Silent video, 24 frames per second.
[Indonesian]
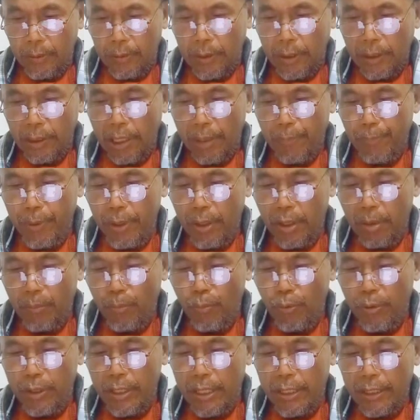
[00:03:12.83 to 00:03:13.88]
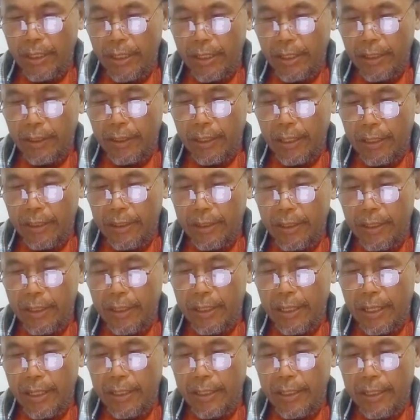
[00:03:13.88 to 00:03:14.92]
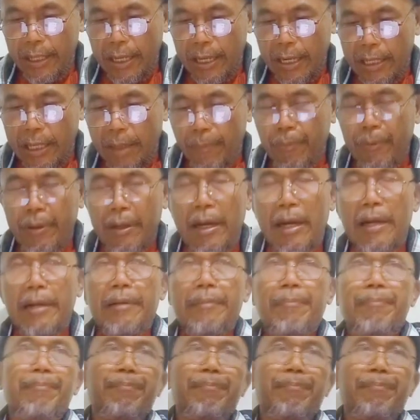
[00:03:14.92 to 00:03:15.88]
Tetapi kemudian kita jika dihadapkan